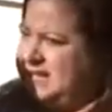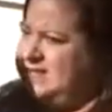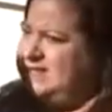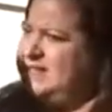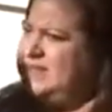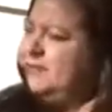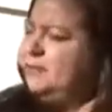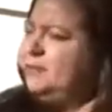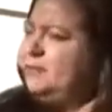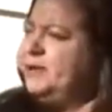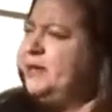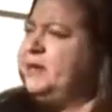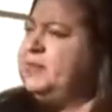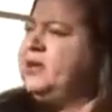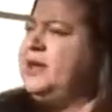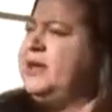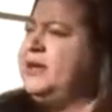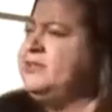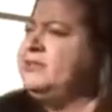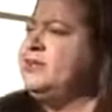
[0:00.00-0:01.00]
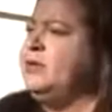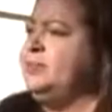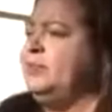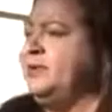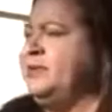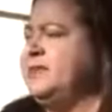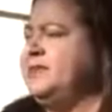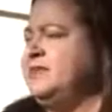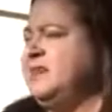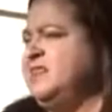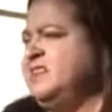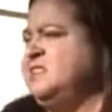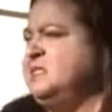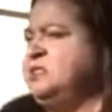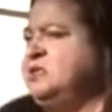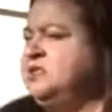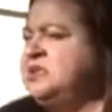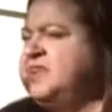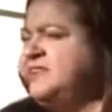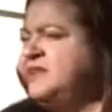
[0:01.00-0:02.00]
Si limpiamos eso, pues se
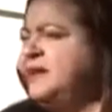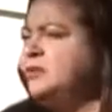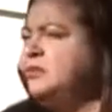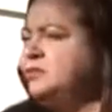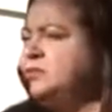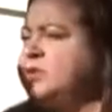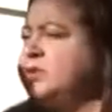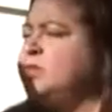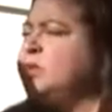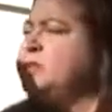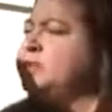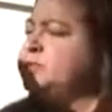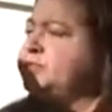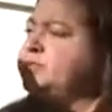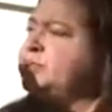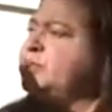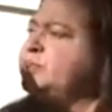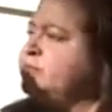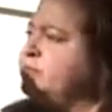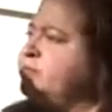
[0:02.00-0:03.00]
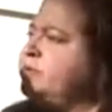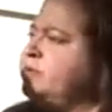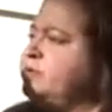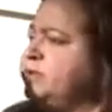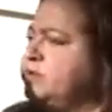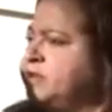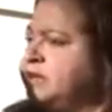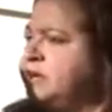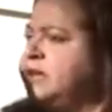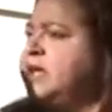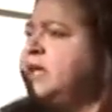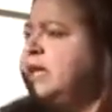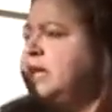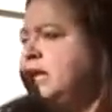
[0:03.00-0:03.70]
recibieron quizás unos 400 millones.